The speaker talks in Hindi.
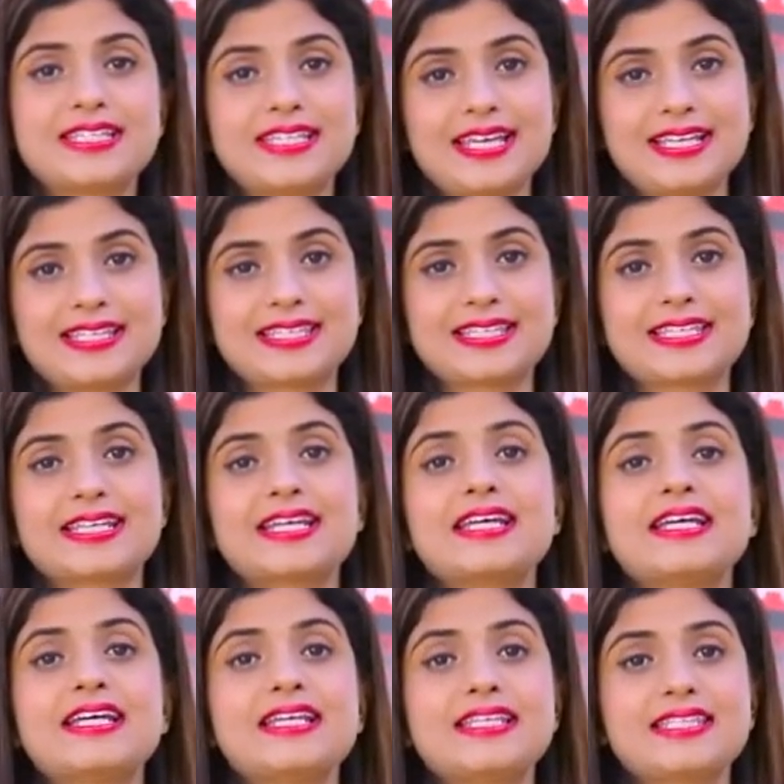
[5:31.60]
सिक्स
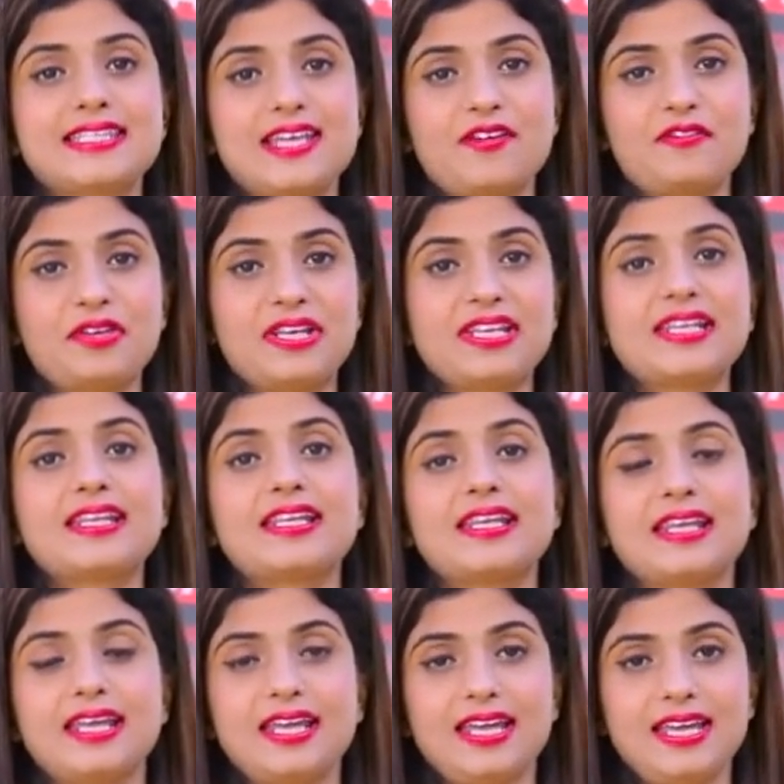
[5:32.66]
सेवन
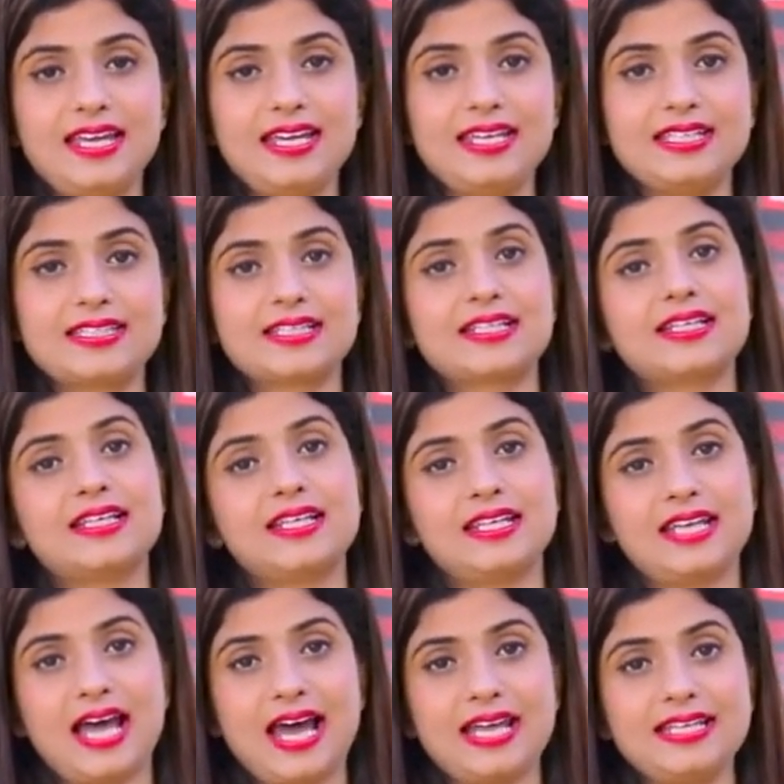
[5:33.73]
एट
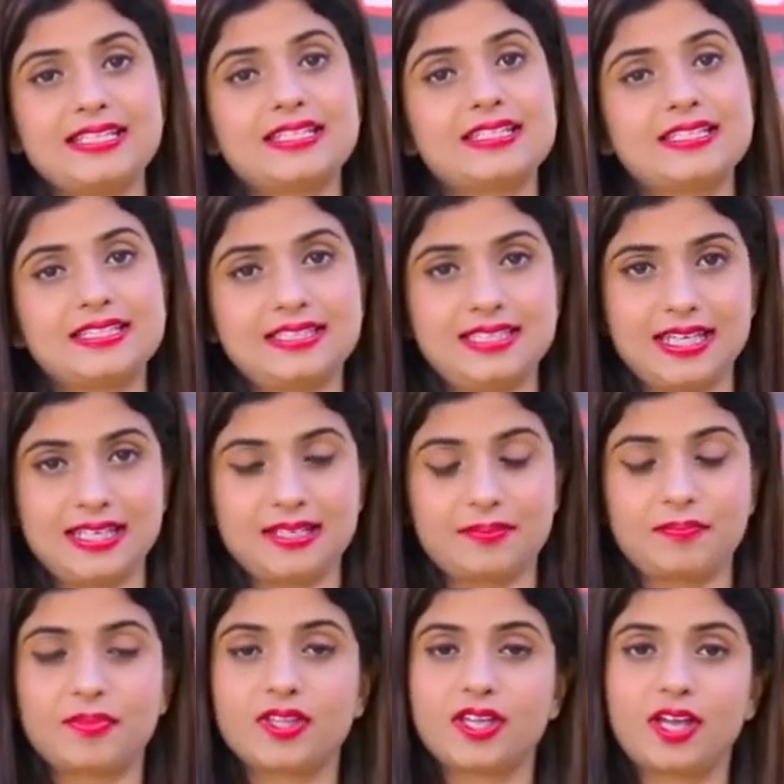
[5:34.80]
नाइन टेन
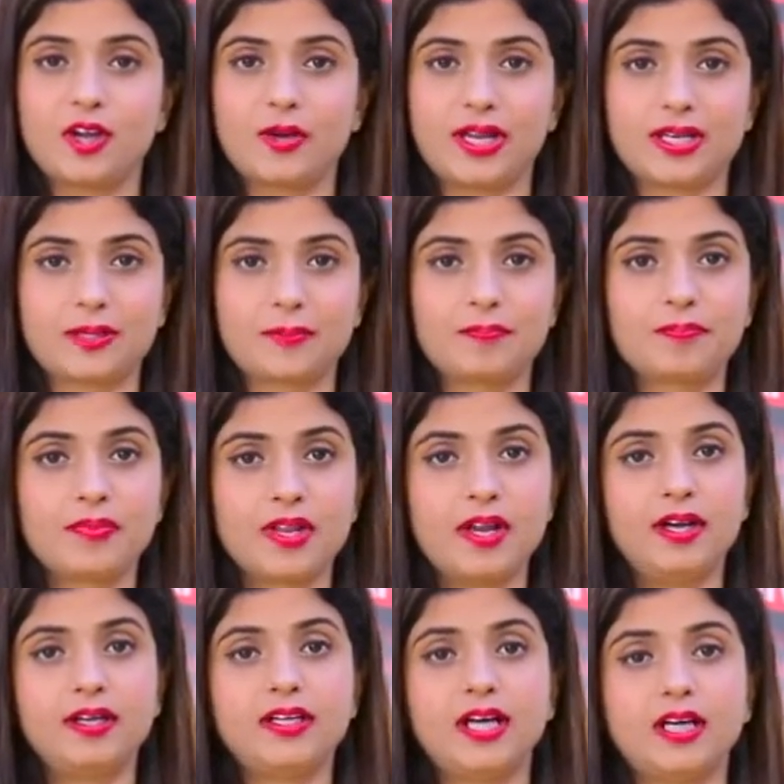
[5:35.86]

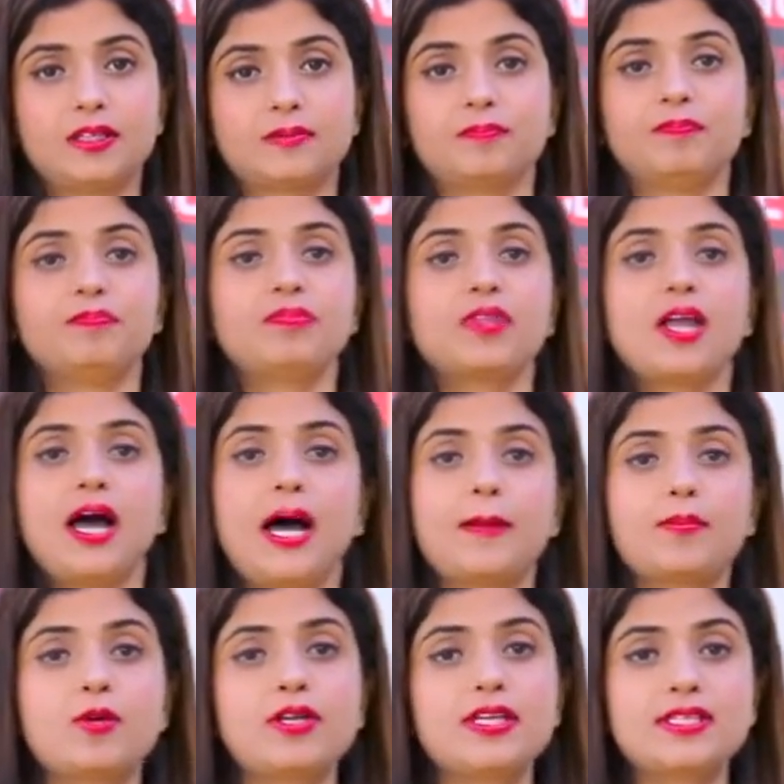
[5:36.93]
करेक्ट डन
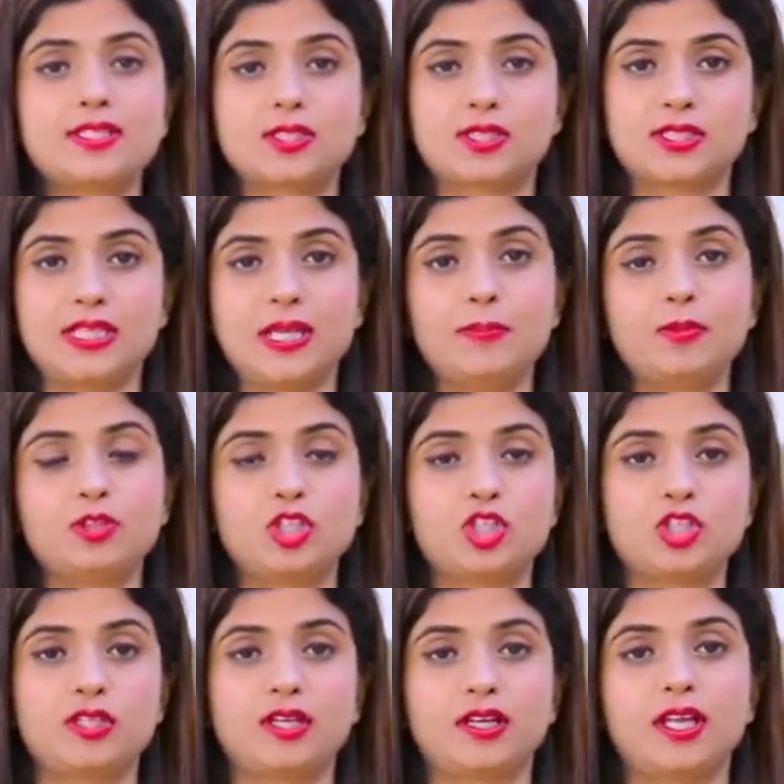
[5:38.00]
आपको ये सेम
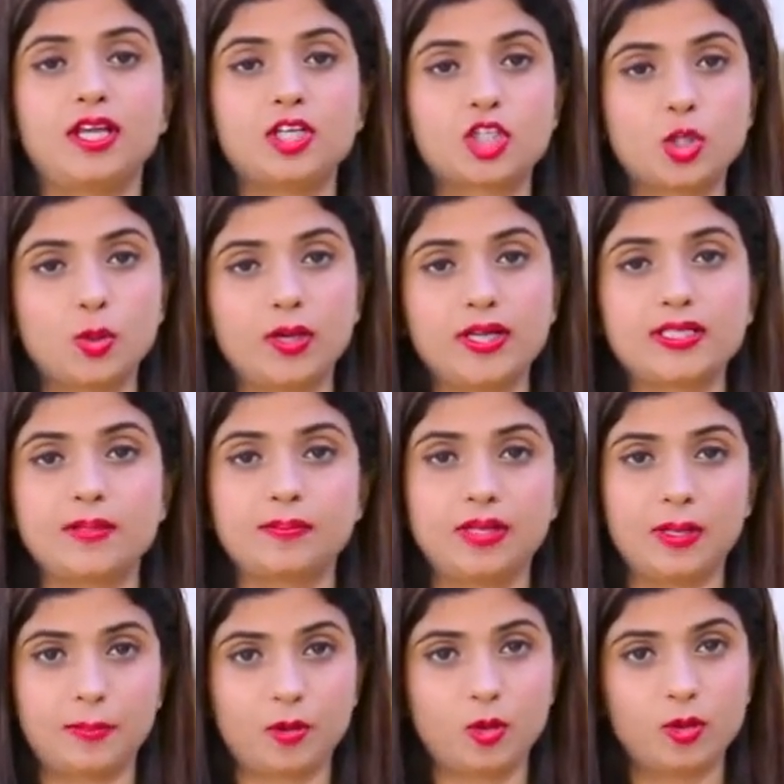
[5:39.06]
पोजीशन रखना है शोल्डर्स अपने
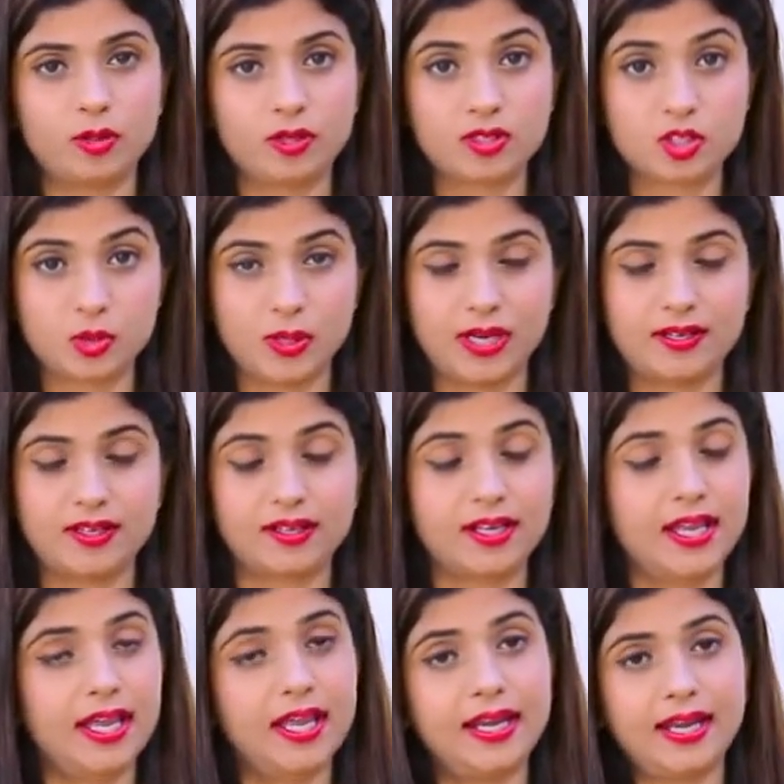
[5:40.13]
आपको स्ट्रेट रखने
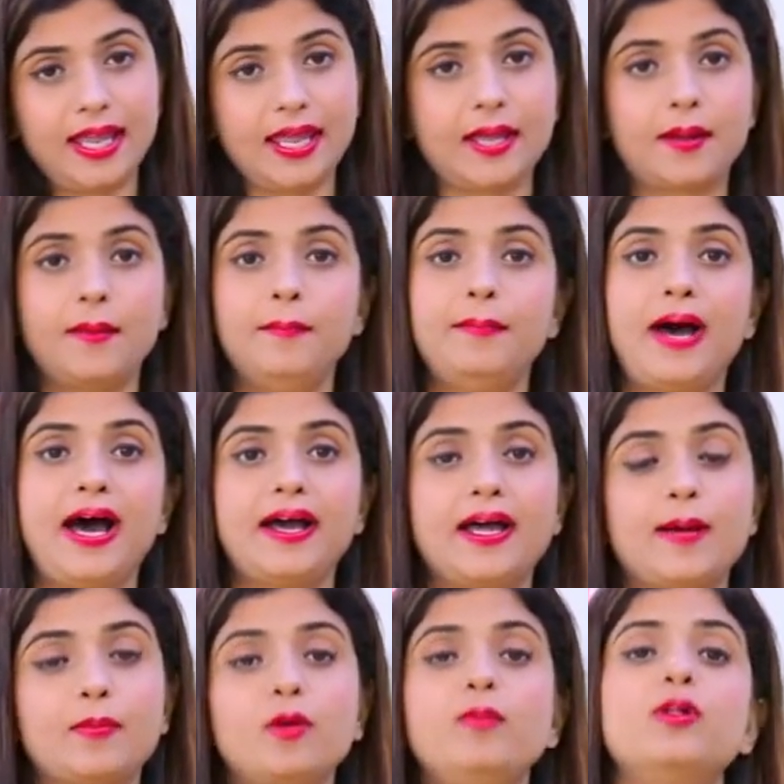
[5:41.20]
हैं नेक बैक
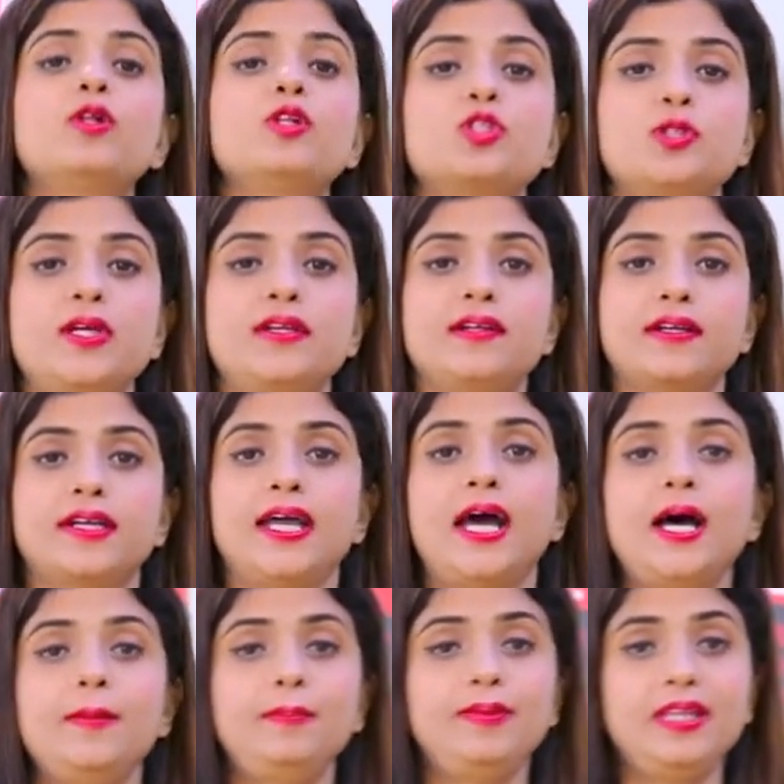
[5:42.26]
आपको बिल्कुल स्ट्रेट रखना है
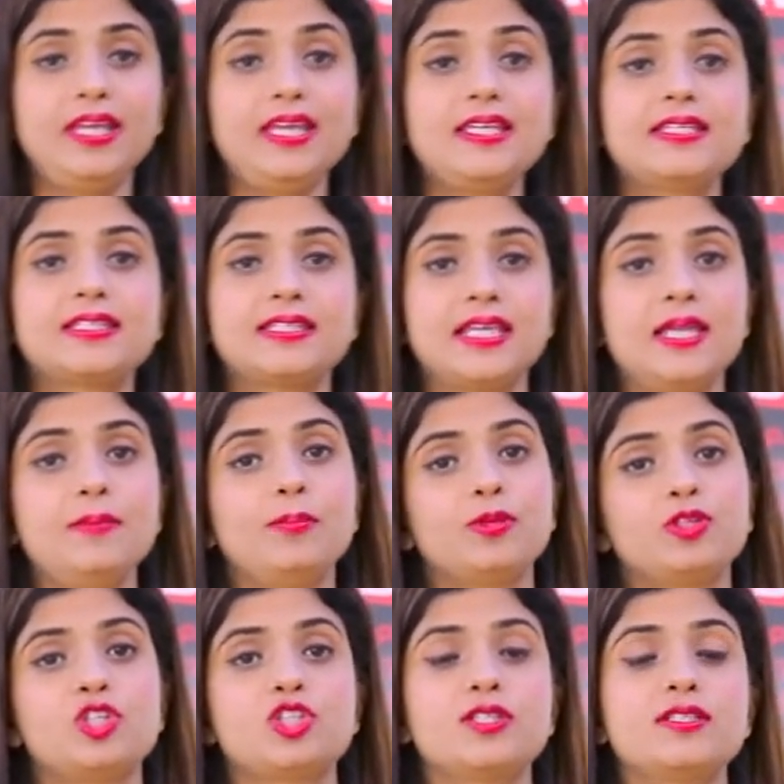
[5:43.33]
आप प्लीज़ सेम
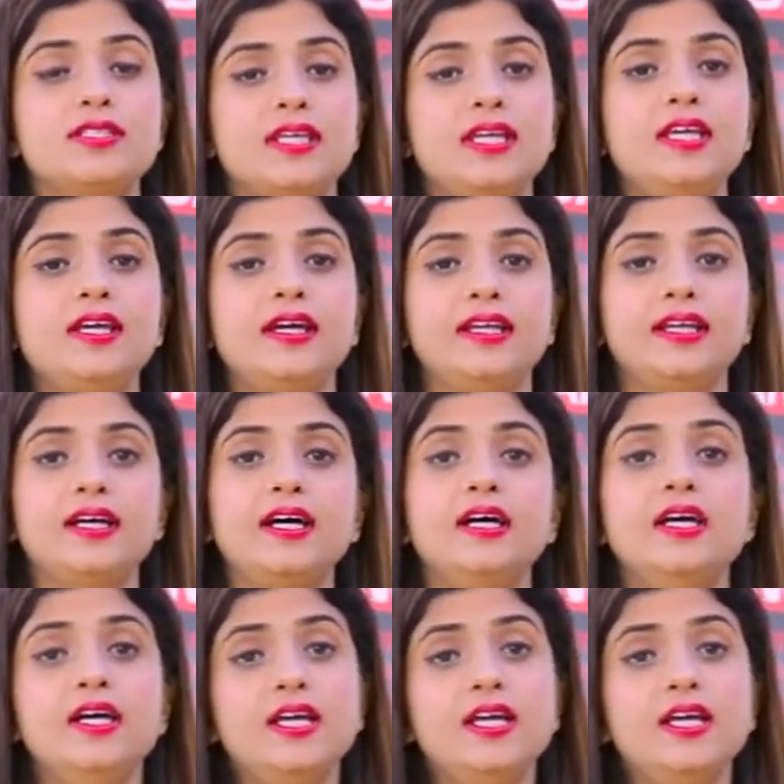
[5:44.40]
पोजीशन से ही करेगा